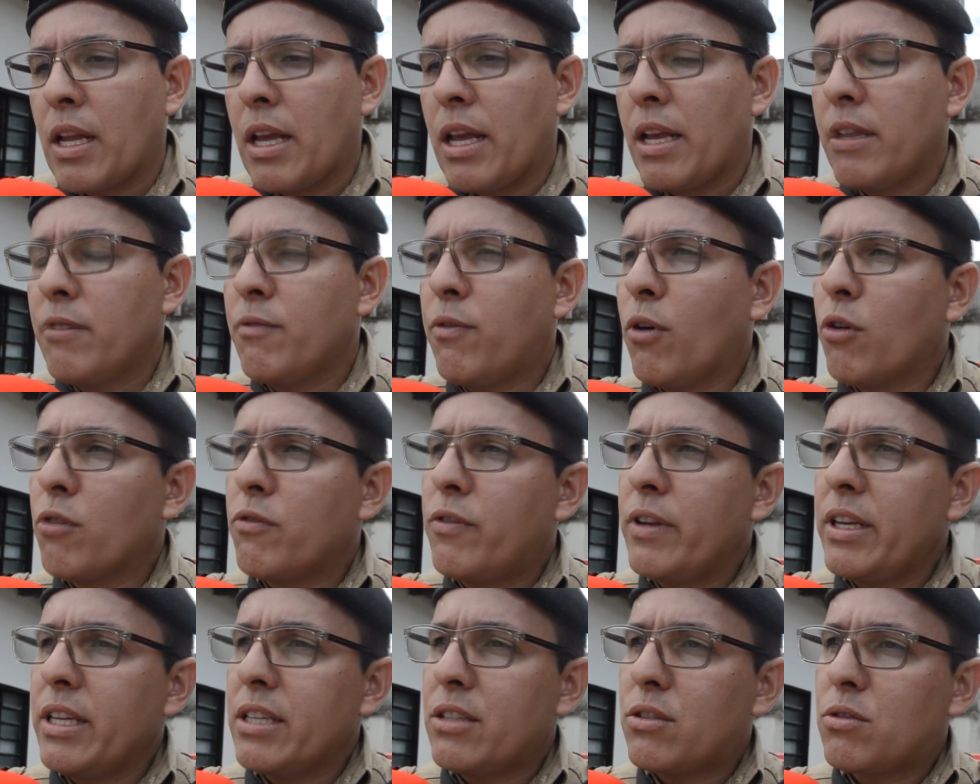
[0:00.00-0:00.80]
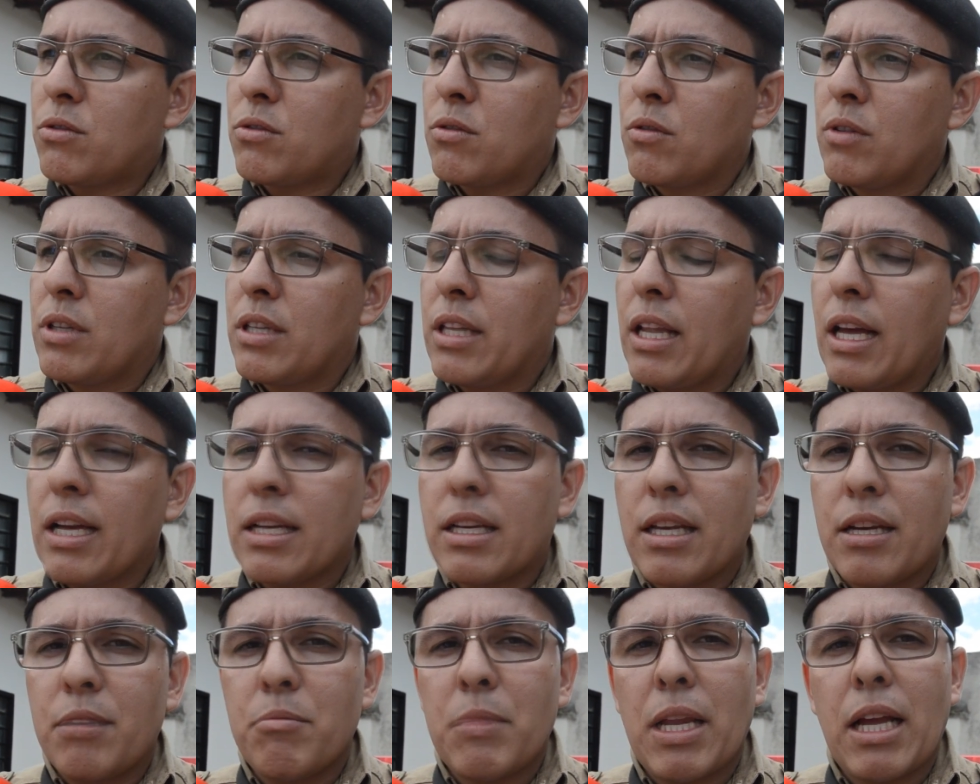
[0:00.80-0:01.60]
é, envolvidos
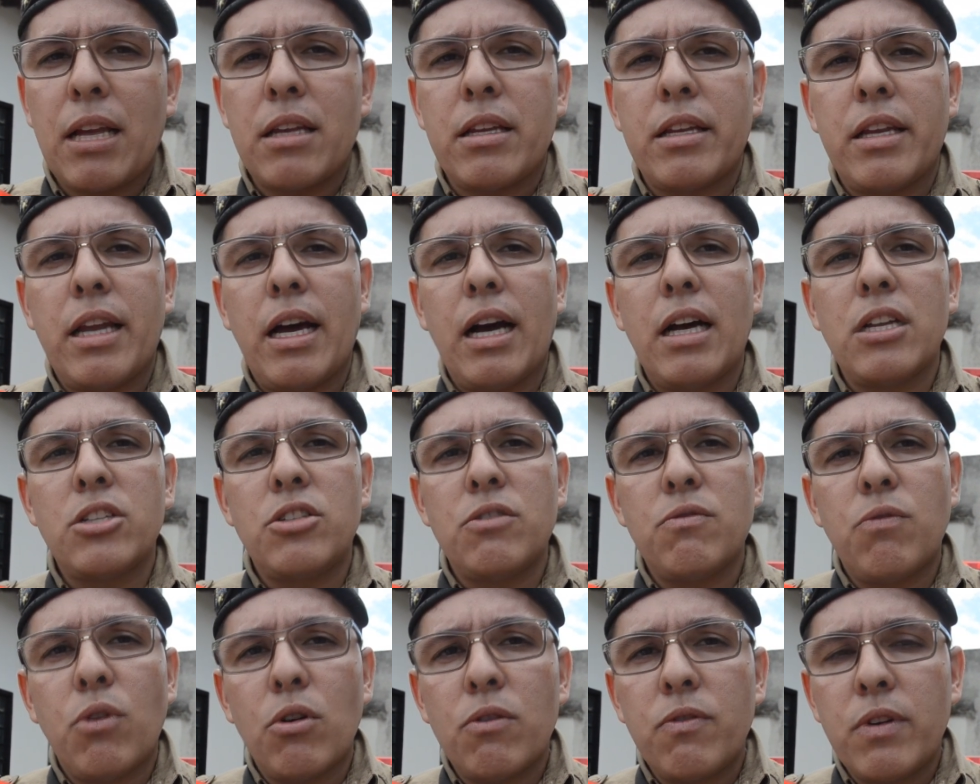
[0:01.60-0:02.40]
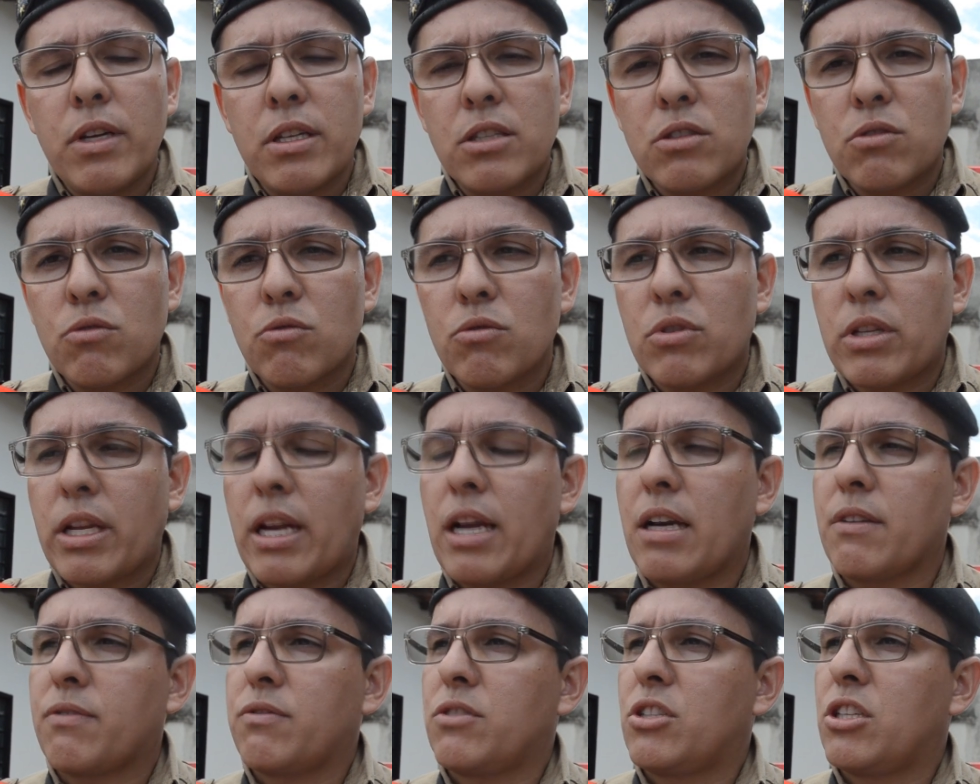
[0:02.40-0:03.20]
na criminalidade, envolvidos com
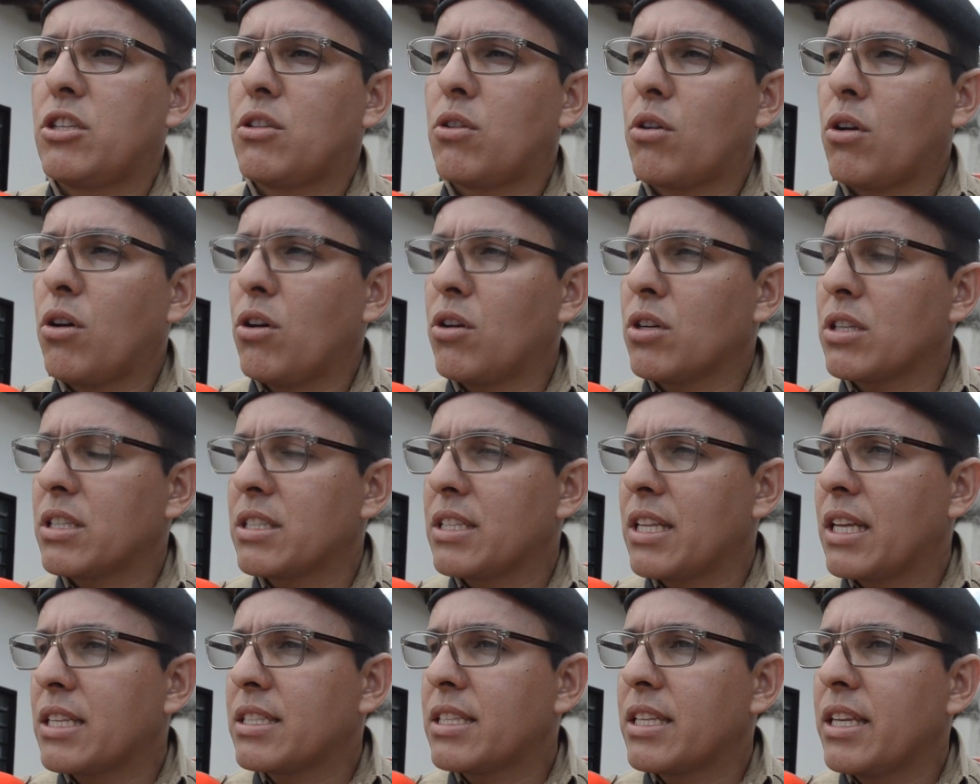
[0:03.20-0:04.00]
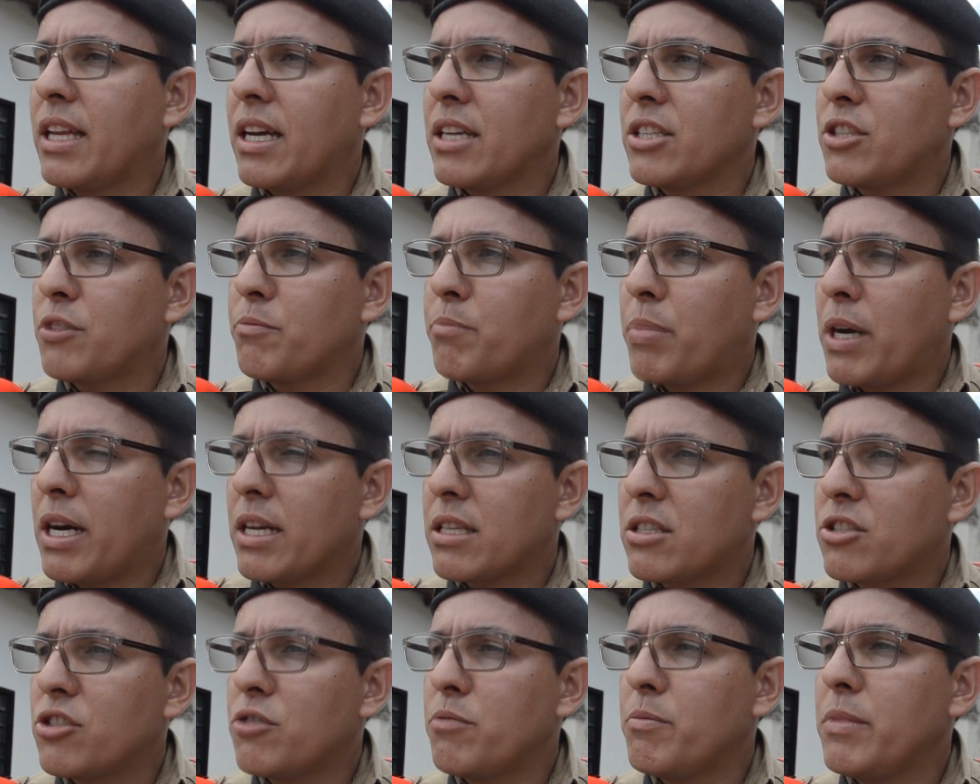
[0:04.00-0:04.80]
tráfico de drogas na cidade de
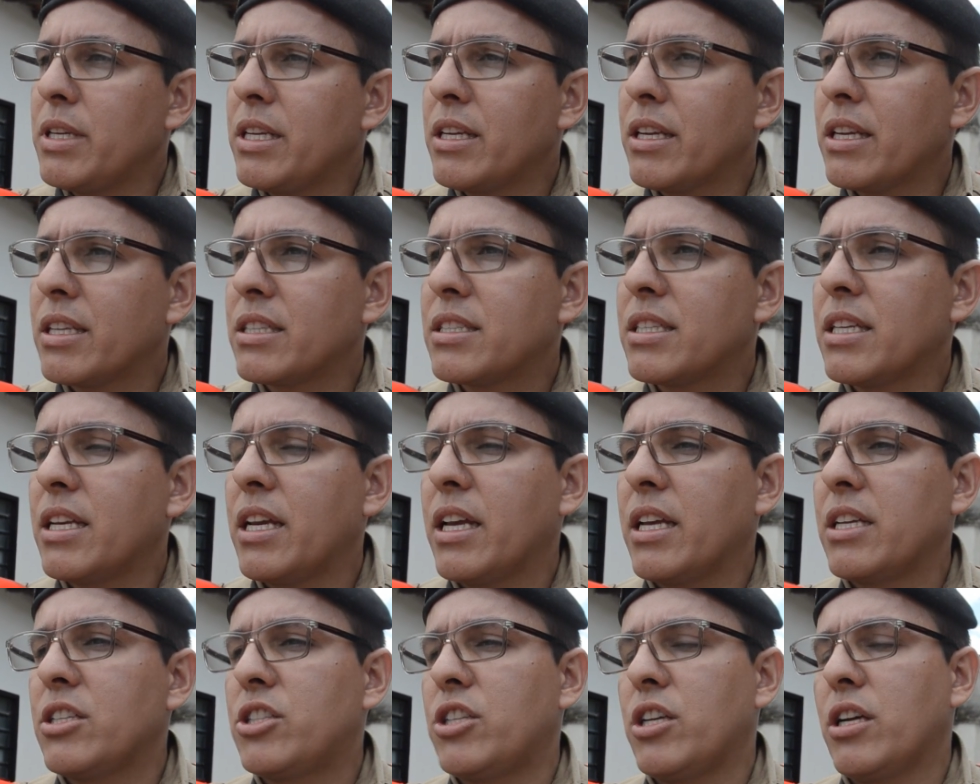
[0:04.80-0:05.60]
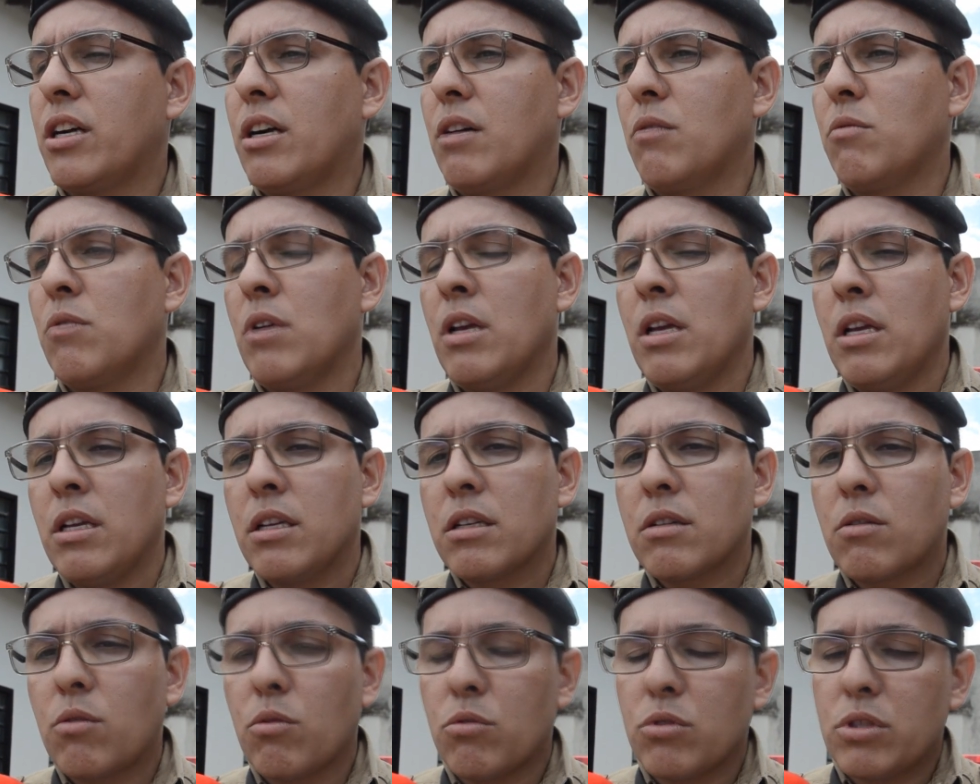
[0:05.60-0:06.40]
Patos de Minas e região.
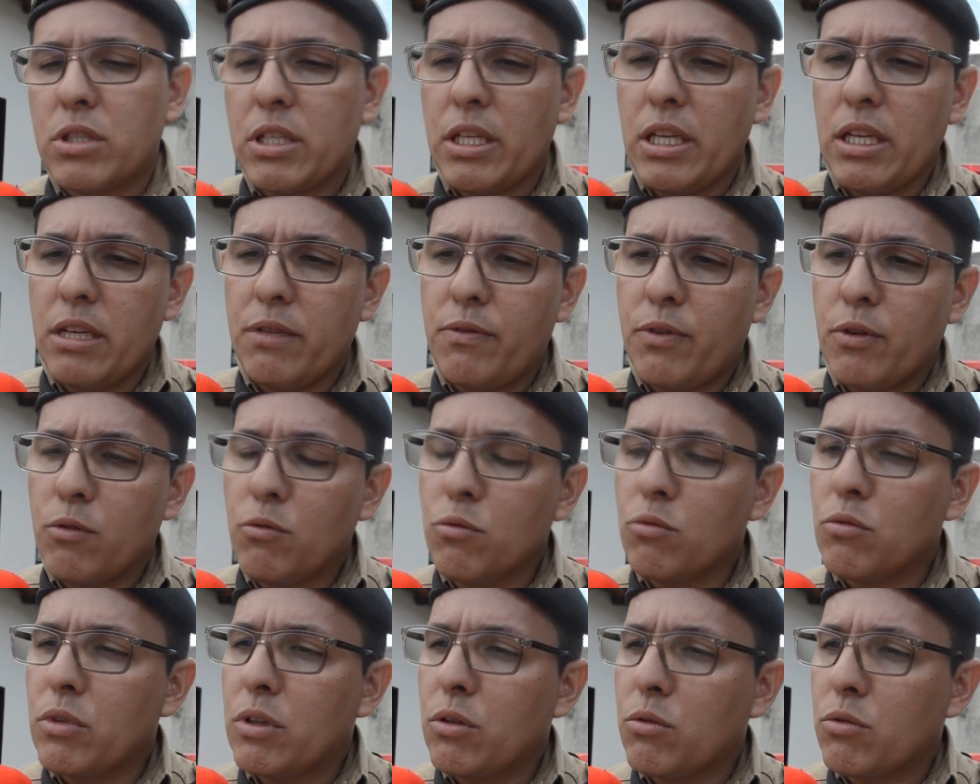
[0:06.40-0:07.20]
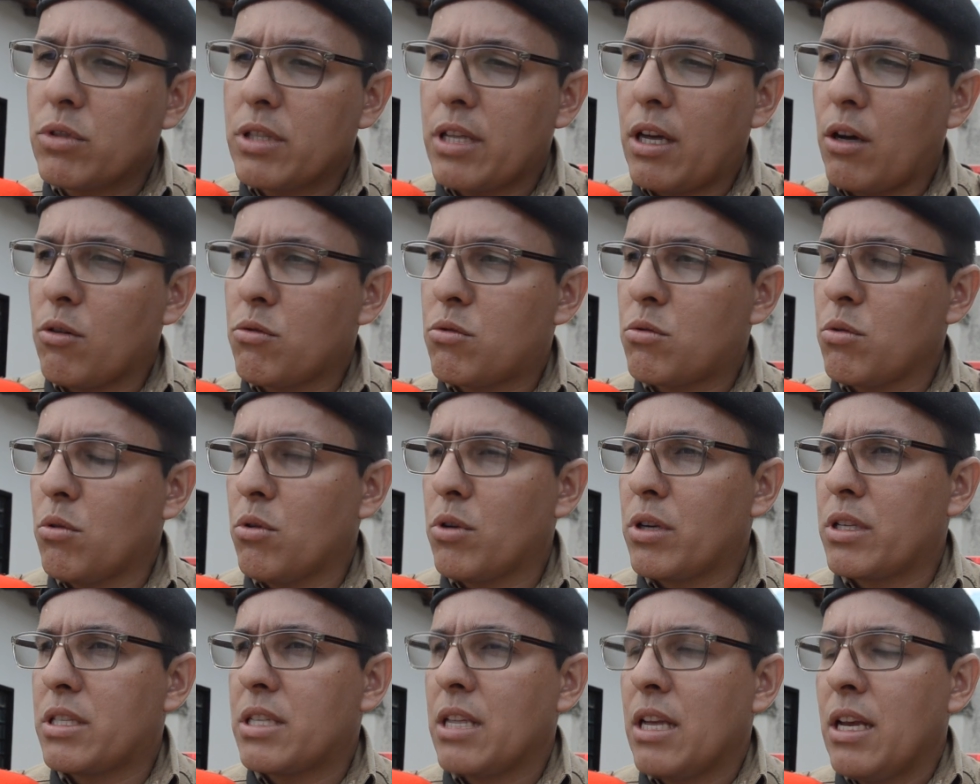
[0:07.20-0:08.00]
Inclusive, um dos
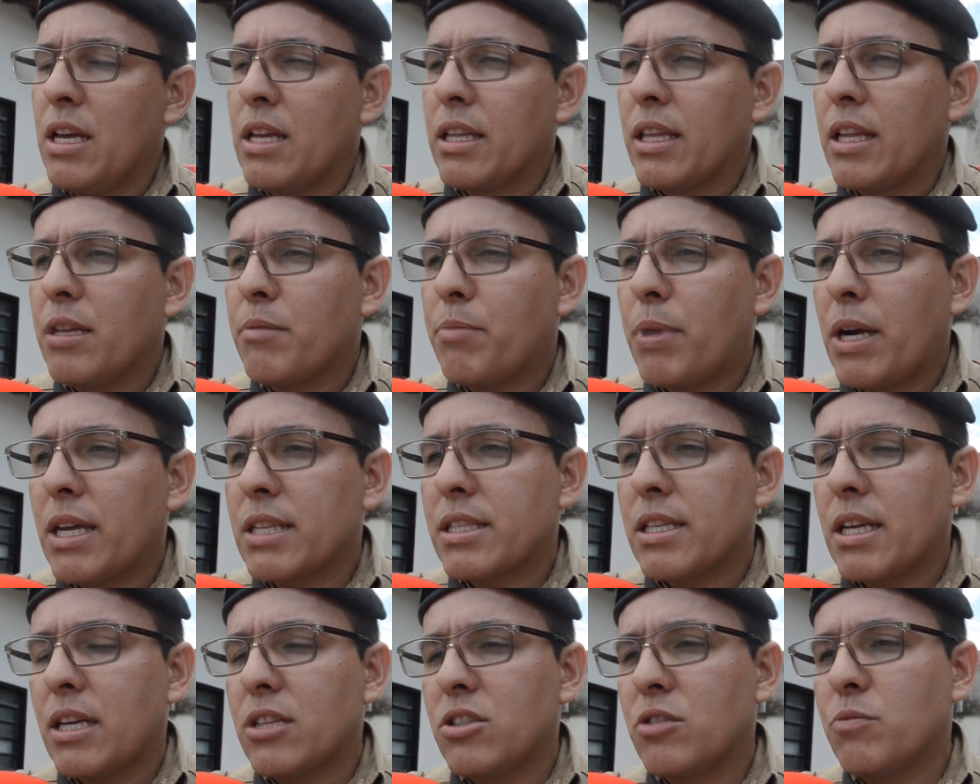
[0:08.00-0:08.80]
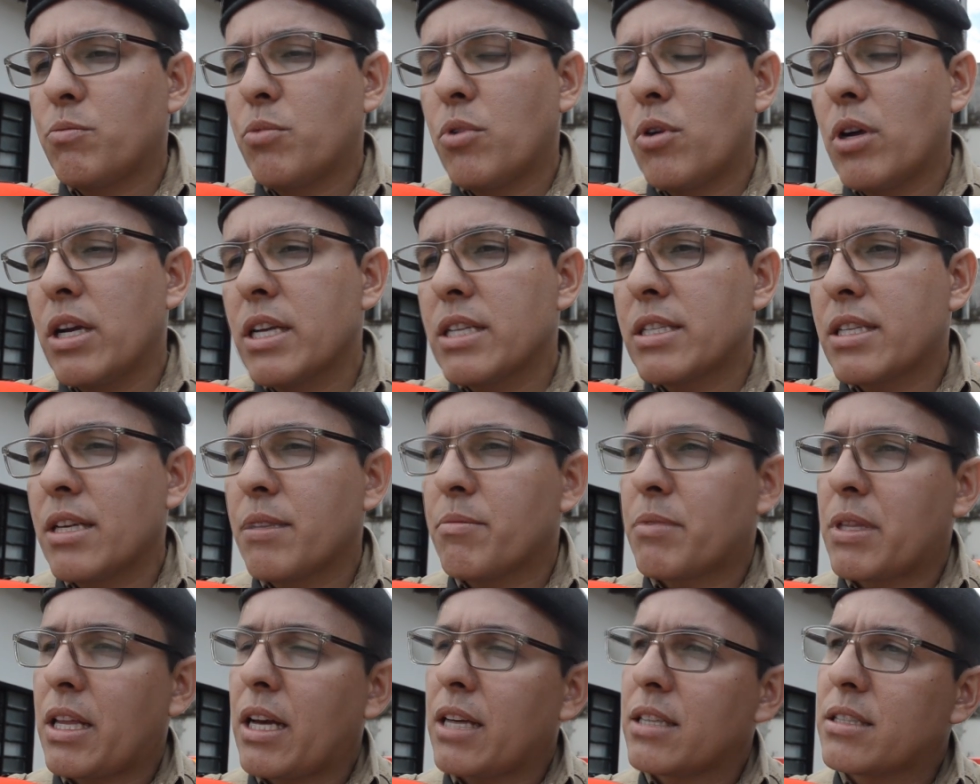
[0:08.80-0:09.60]
autores tem passagem por
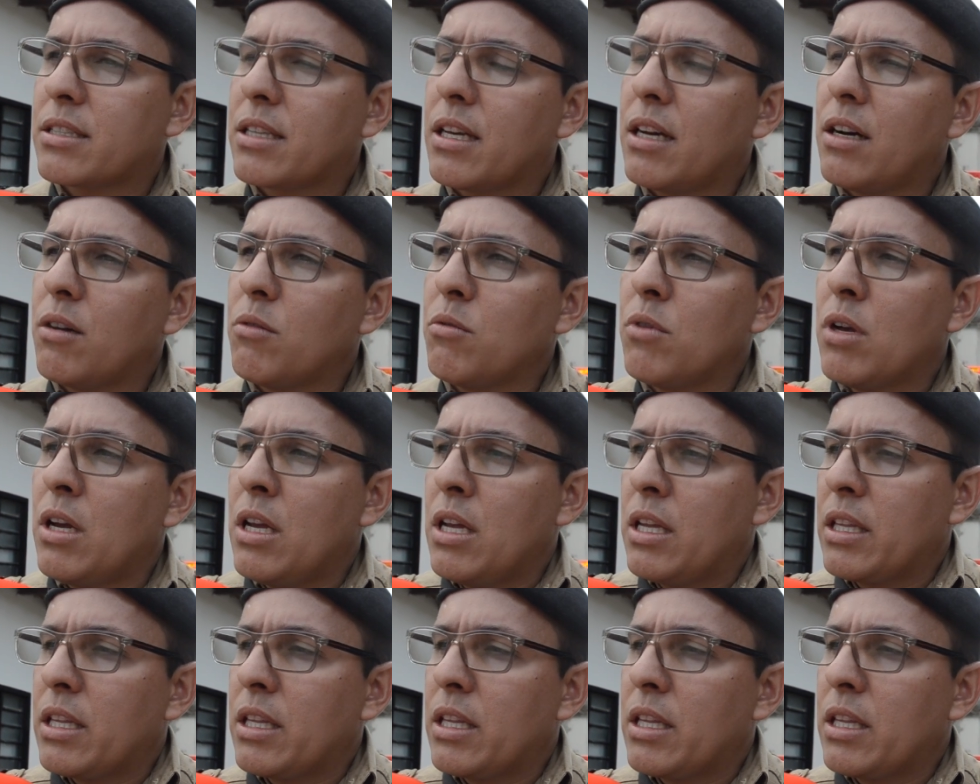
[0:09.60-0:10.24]
receptação,